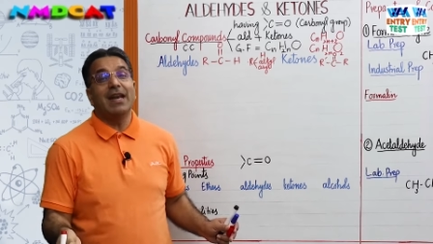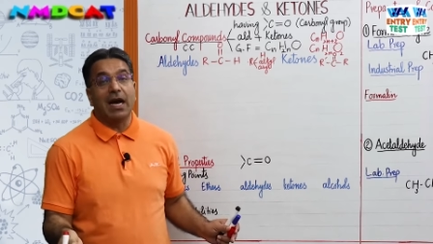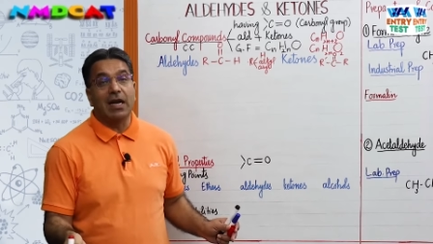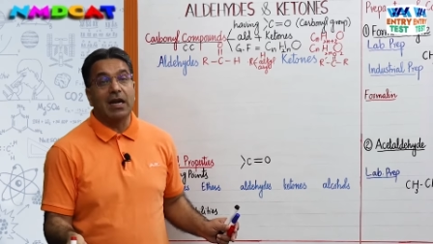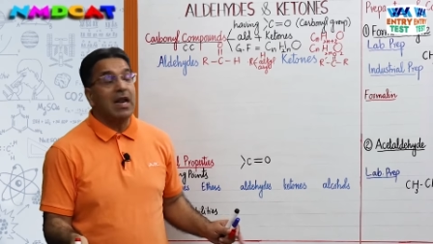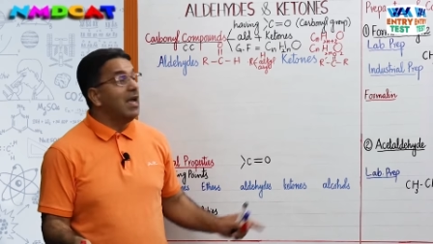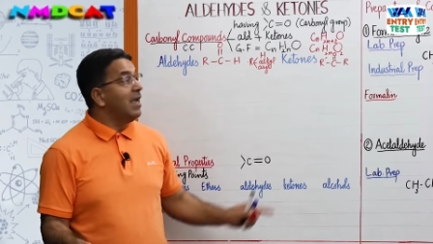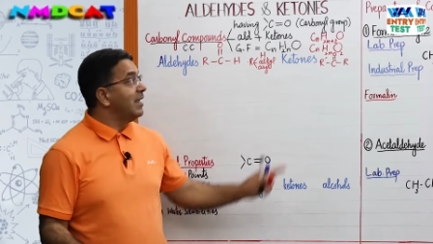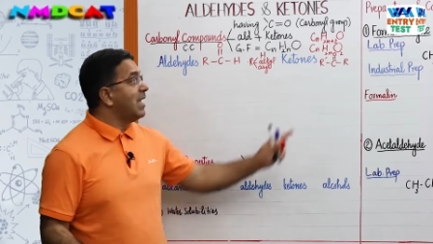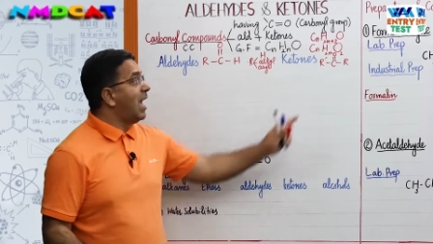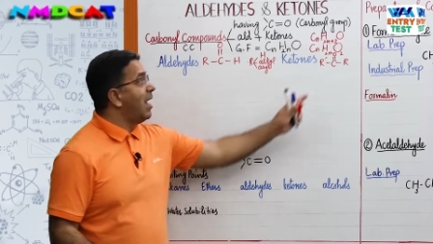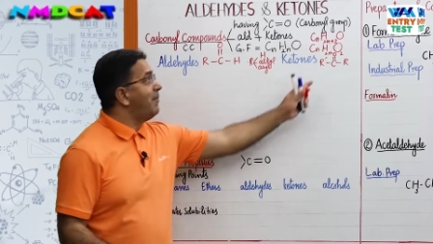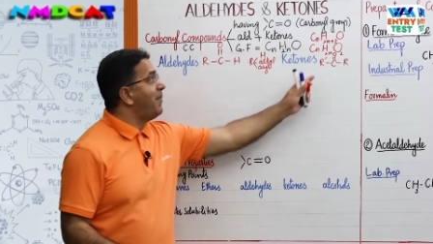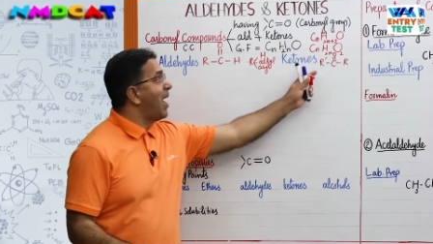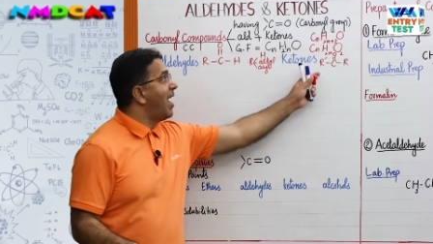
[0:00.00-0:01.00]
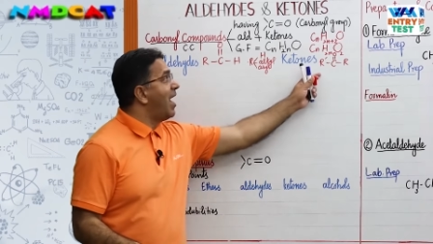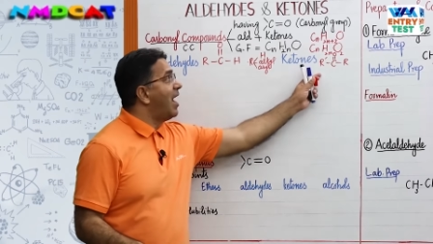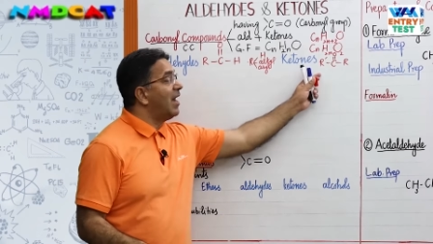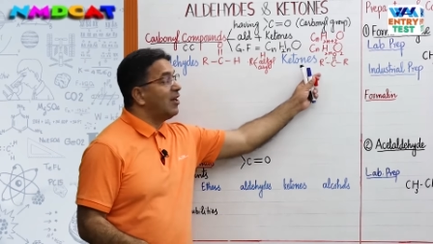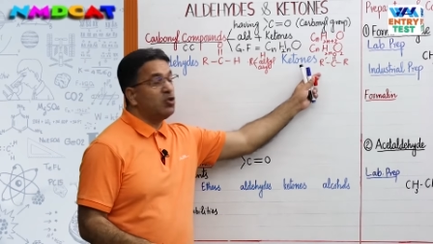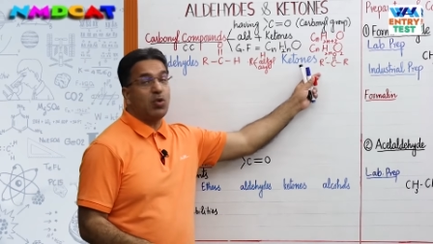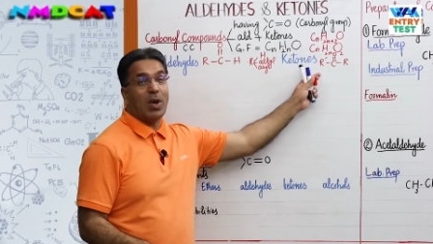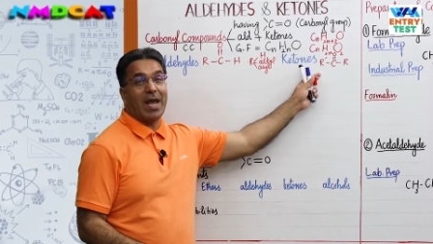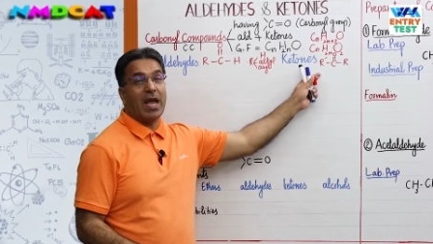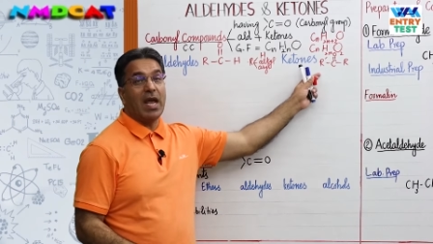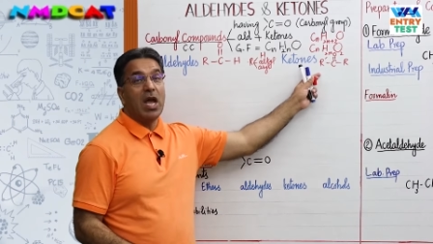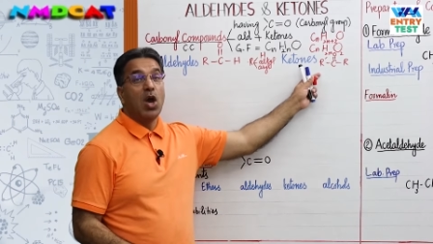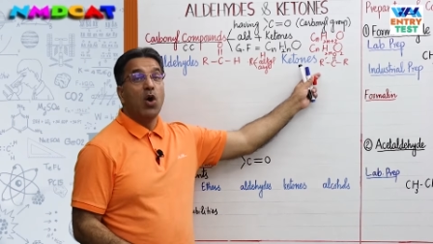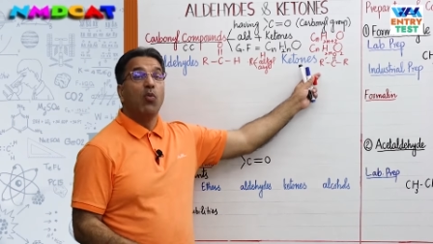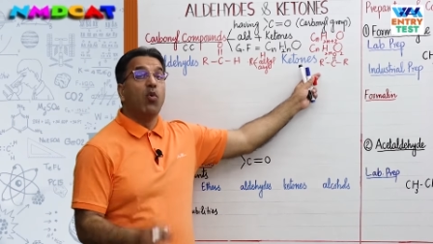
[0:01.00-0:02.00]
एराइल यहां पे आर जो है
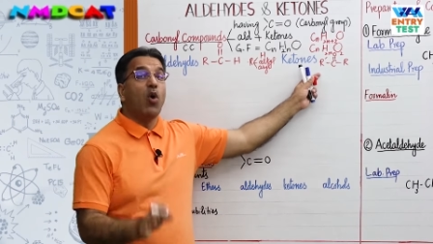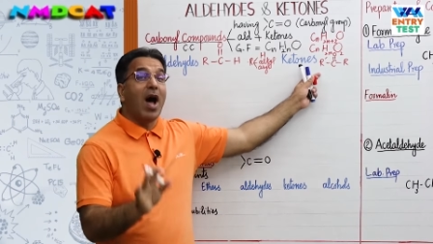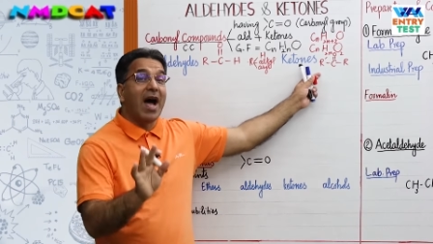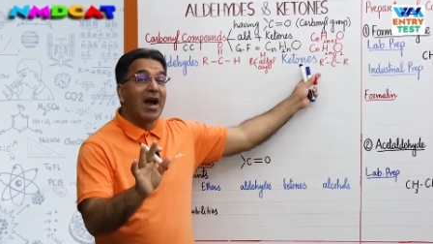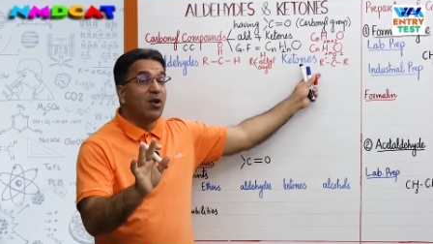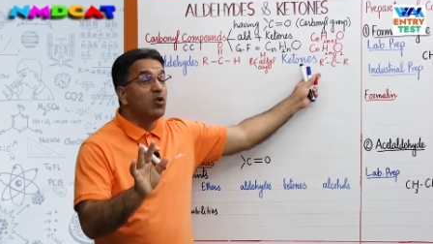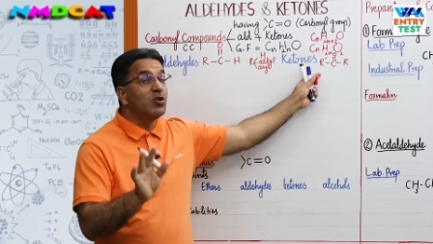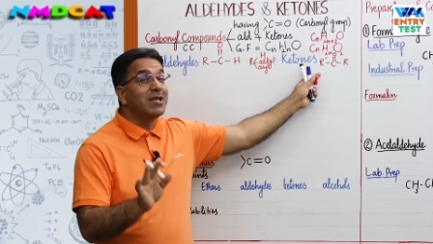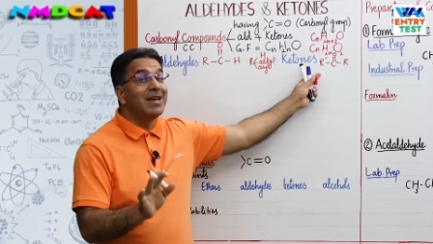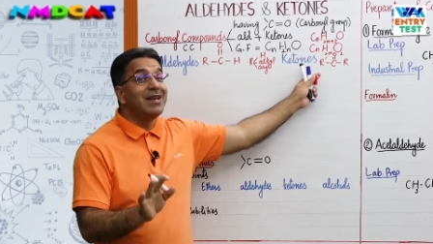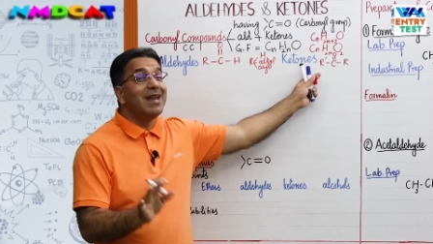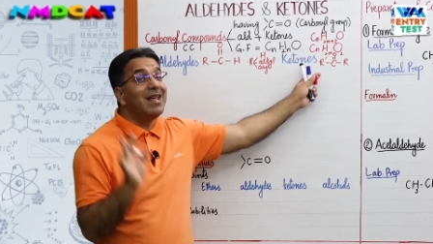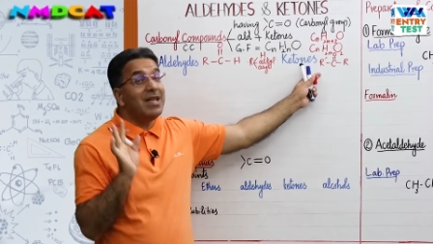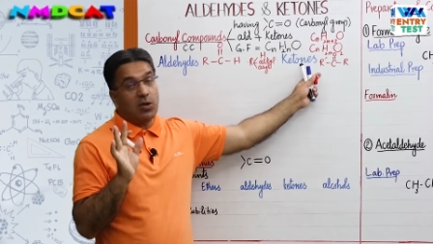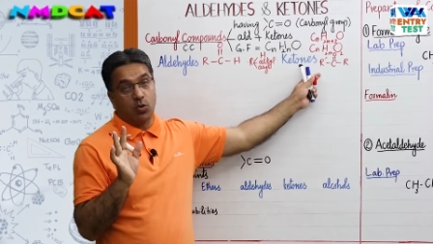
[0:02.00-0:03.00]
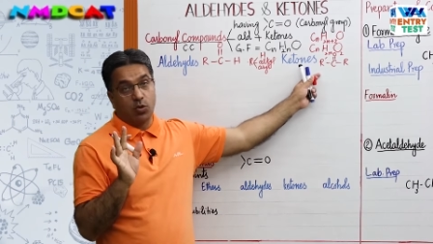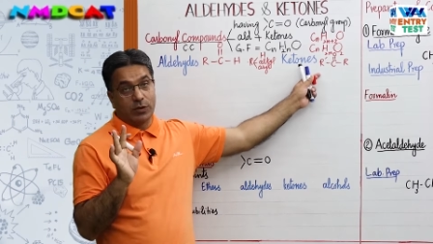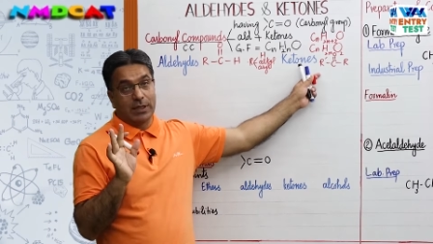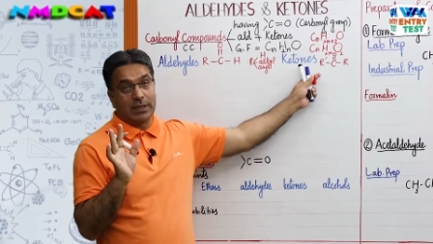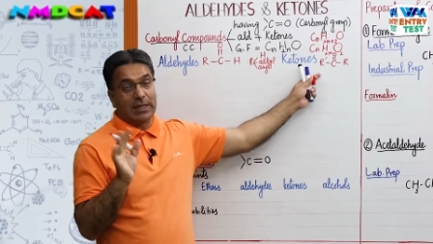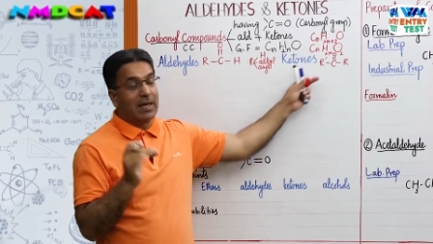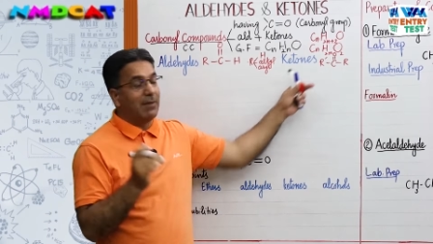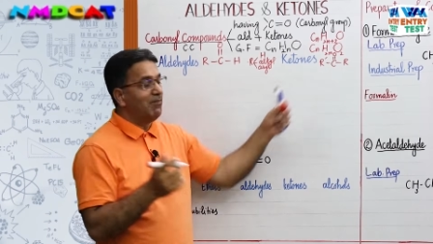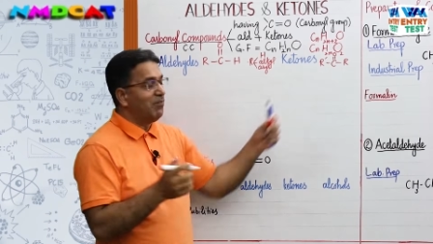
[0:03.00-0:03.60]
वो हाइड्रोजन नहीं हो सकता